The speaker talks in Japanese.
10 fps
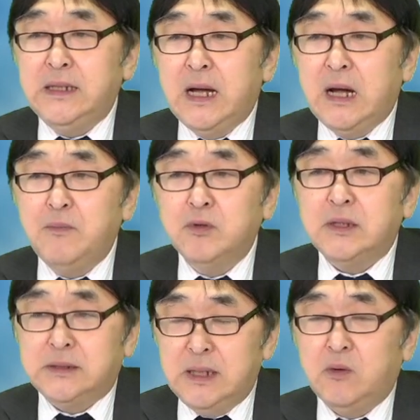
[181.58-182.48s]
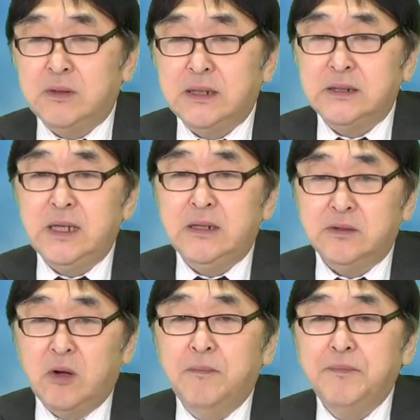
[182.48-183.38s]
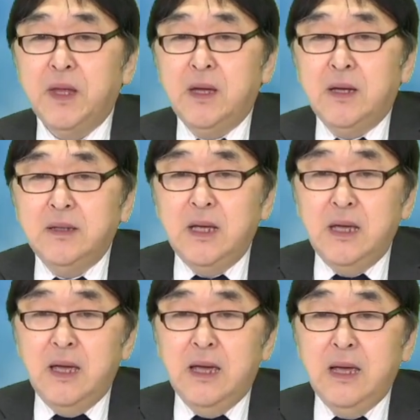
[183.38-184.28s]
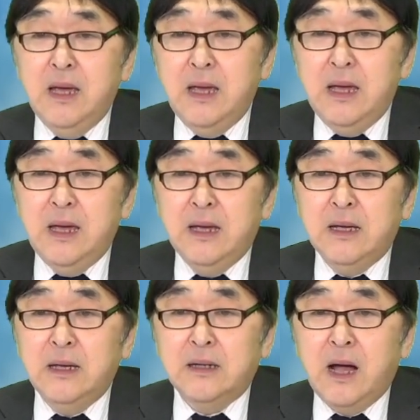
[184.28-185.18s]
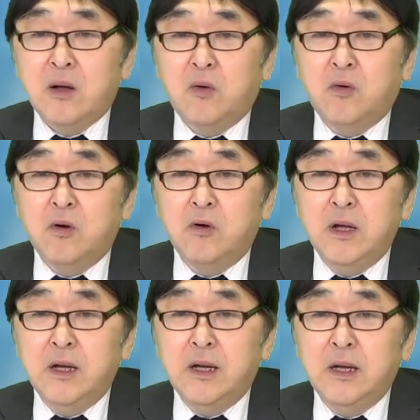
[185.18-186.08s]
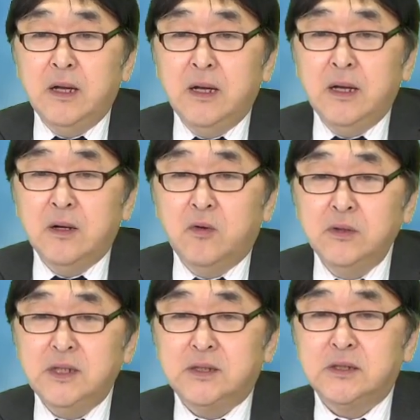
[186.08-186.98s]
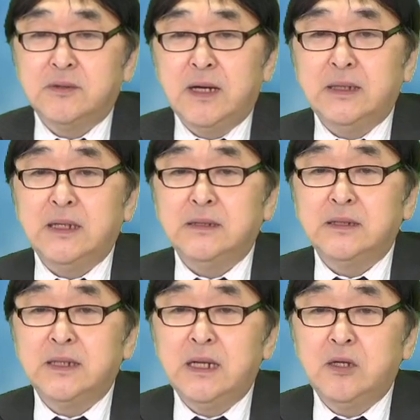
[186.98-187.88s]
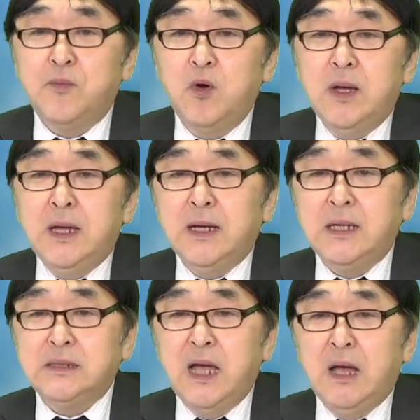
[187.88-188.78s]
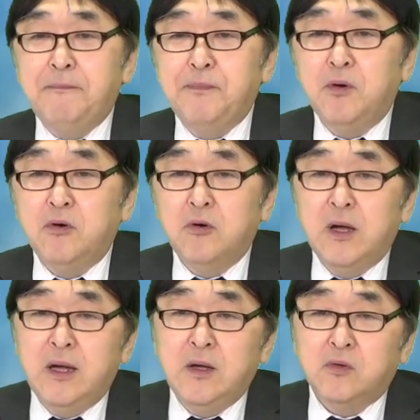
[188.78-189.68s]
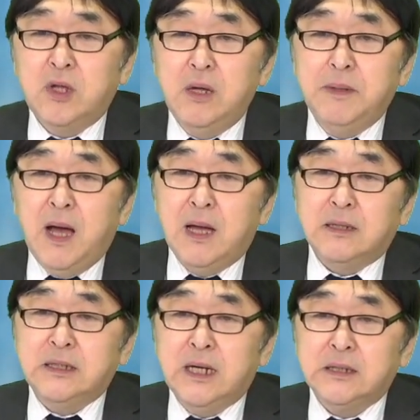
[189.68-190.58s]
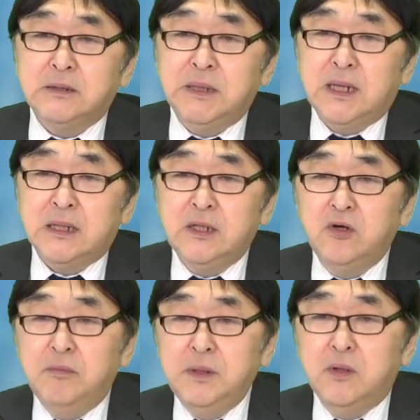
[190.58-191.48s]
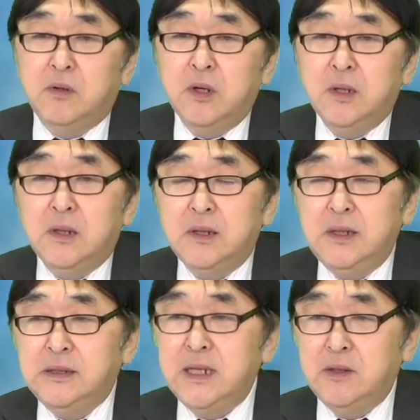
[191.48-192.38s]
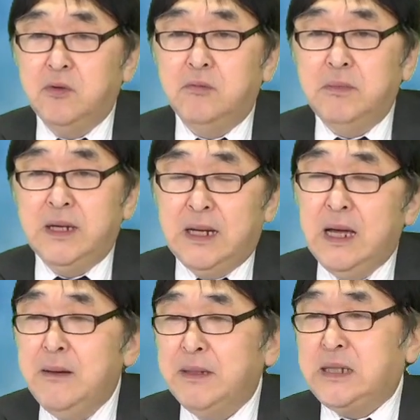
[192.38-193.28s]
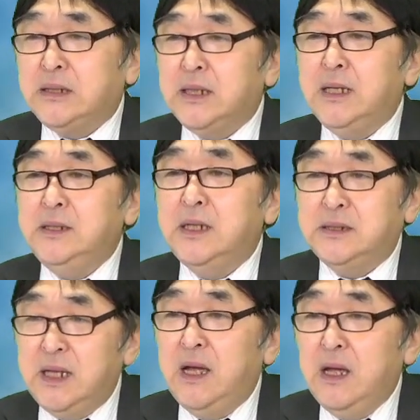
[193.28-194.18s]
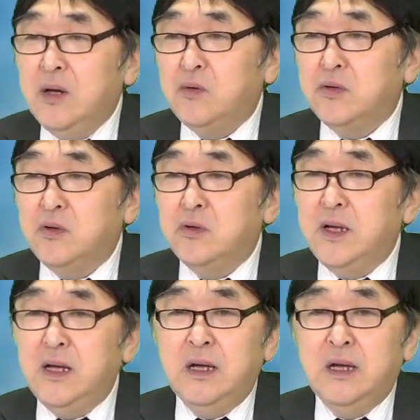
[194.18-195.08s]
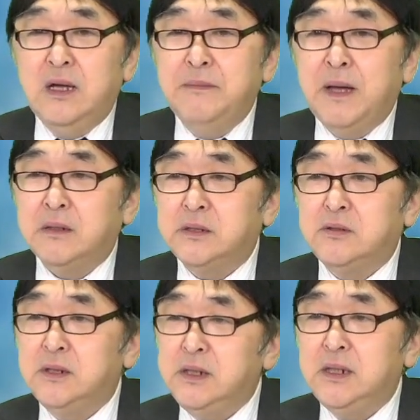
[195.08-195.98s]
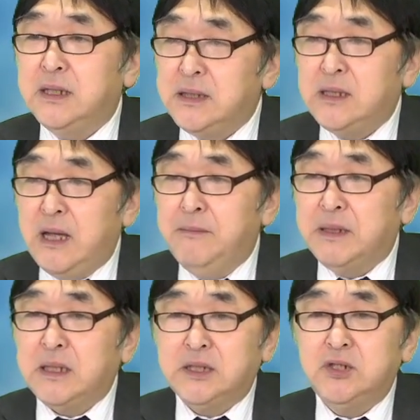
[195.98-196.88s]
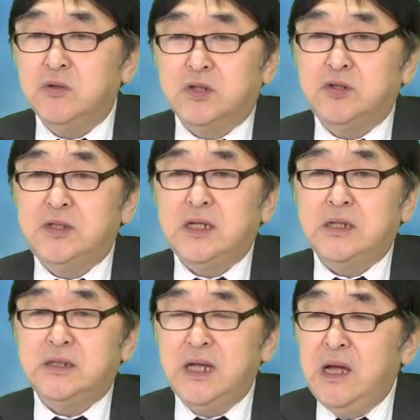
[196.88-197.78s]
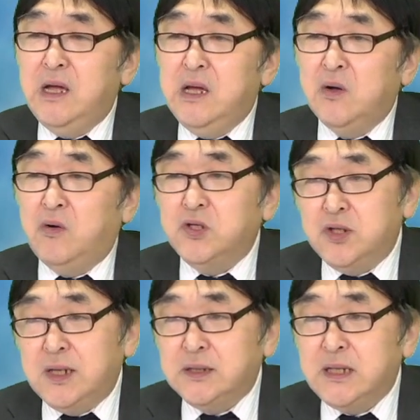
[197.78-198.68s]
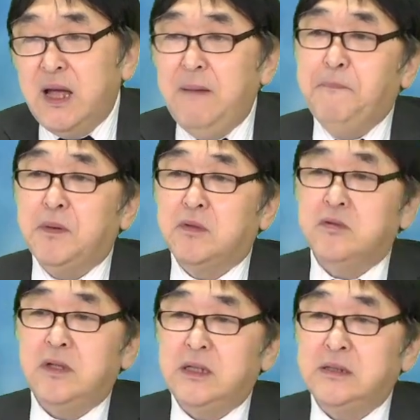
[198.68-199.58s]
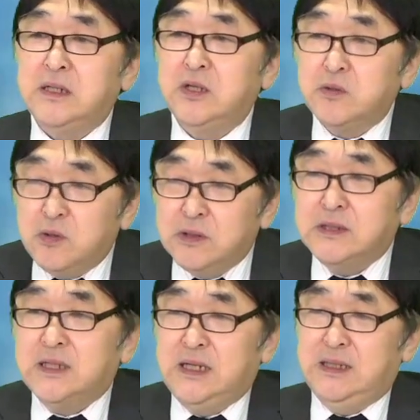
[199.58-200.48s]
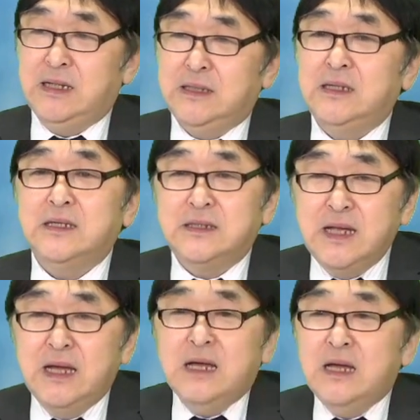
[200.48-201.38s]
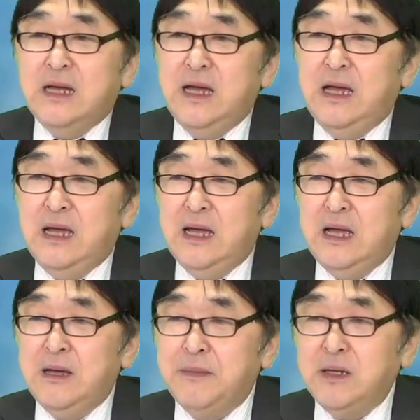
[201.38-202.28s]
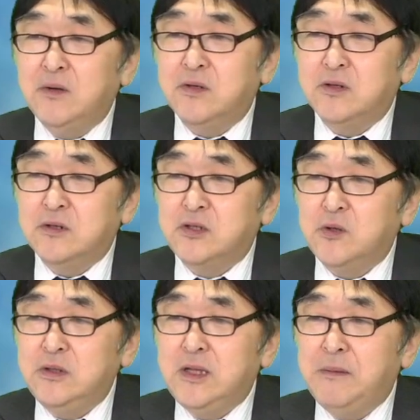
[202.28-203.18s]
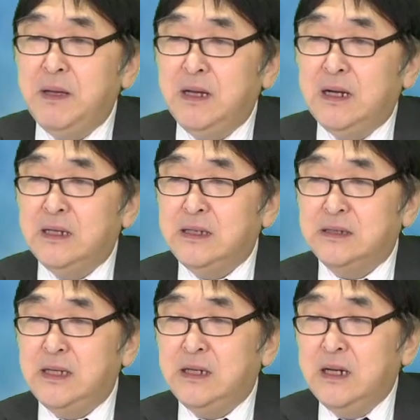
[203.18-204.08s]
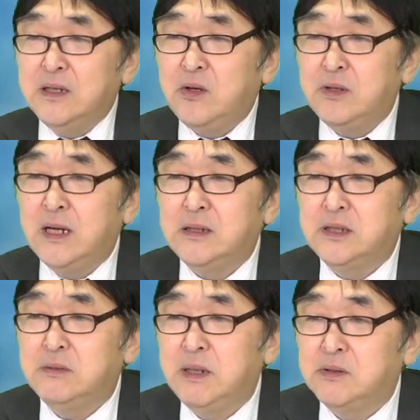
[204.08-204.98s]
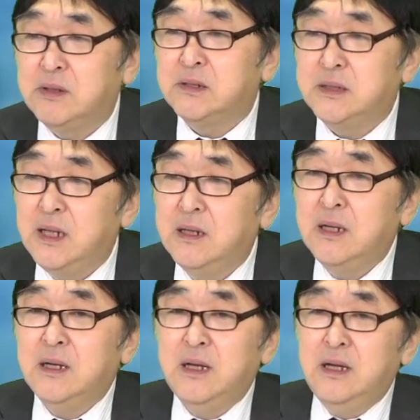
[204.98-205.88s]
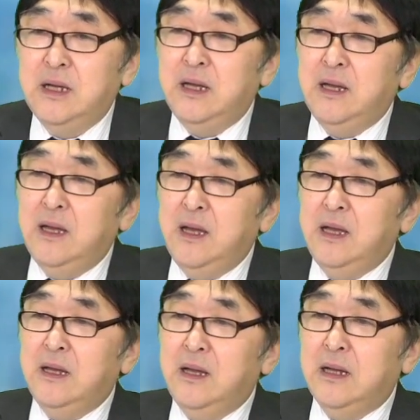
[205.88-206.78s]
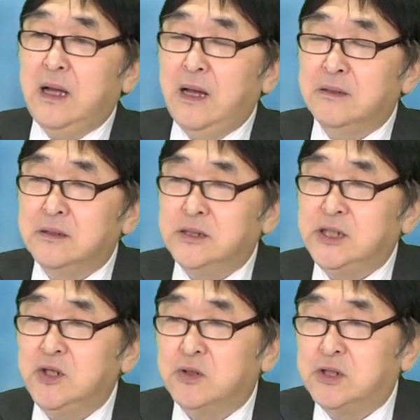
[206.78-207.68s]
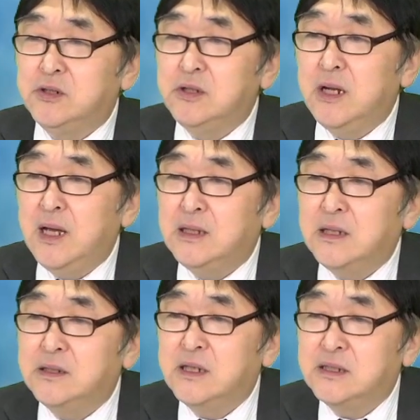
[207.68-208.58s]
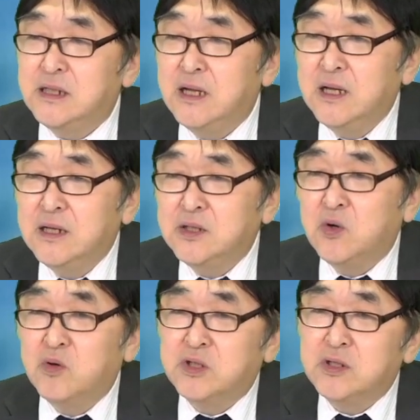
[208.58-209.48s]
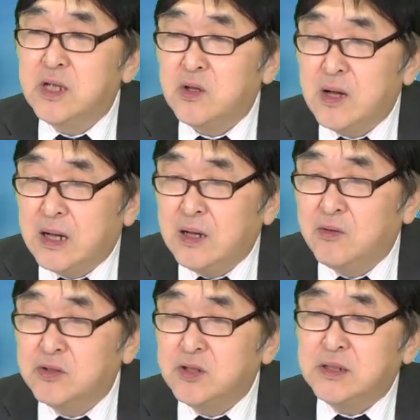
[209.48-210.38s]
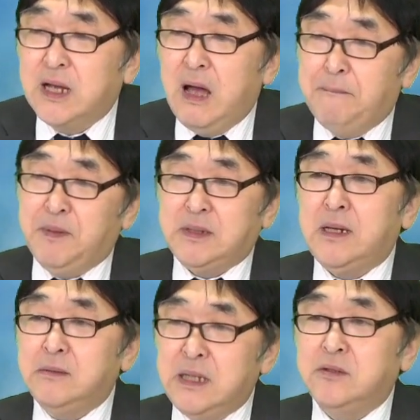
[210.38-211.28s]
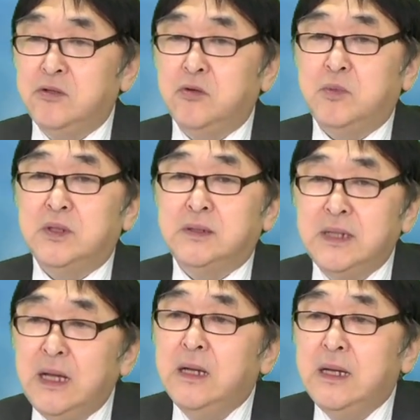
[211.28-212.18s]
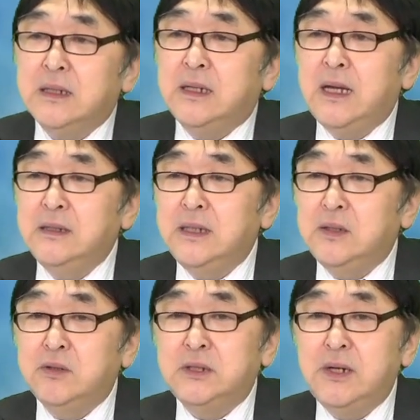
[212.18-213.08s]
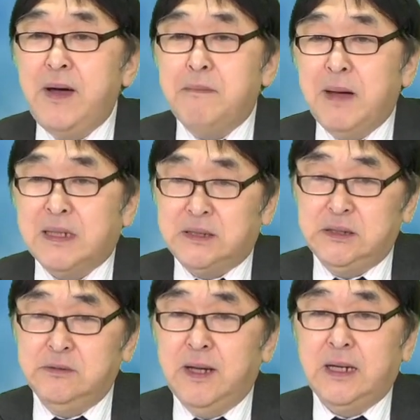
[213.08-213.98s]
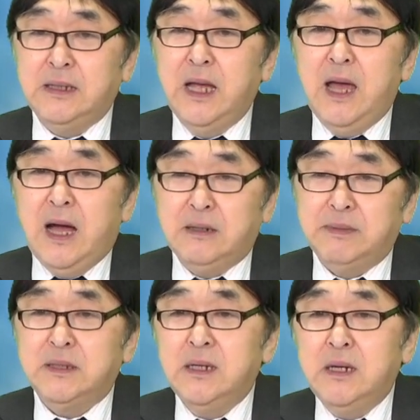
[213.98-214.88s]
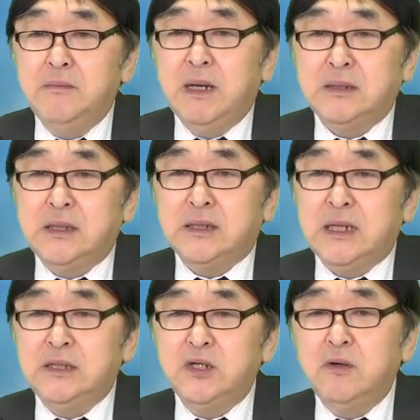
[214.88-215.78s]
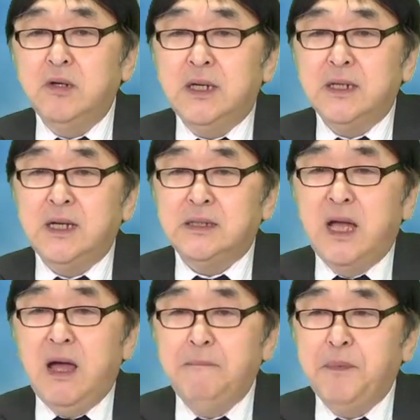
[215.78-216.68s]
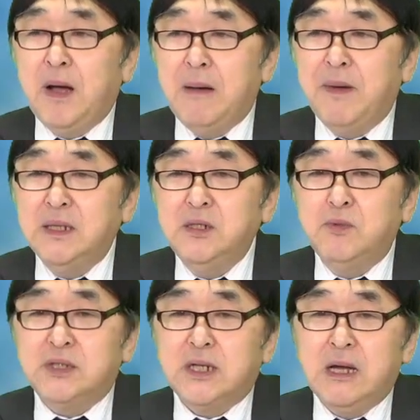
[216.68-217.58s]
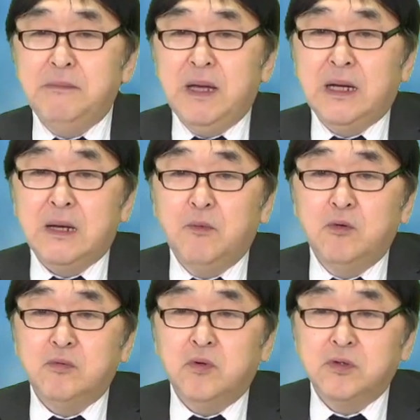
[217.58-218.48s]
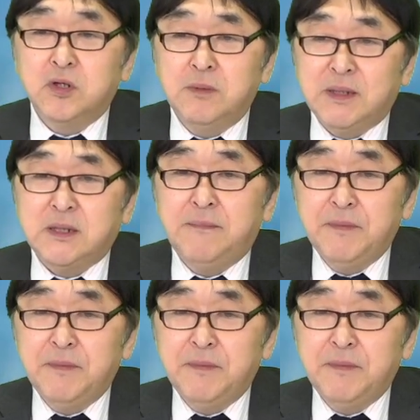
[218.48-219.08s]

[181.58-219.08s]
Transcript: 高もですねこなしていると。で、えー、括弧、えー、ごに続くわけなんですけれども、決算発表、えー、予定日がにがつみっか金曜日の以前の銘柄、さすがにですねこの、えーまあ、スクリーニングやってて、また資料を作っててですね、今週決算発表というのはですねちょっとリスキーなんでですね、えーまあ、よくそういった銘柄ですね取り上げてしまうとですね、えー、資料を作ってる間にですね情報修正とか下方修正が発表されるなんていうのもですね危険性としては増すわけであります。まあ、ですから一応決算発表があまりにも近い銘柄も除きました。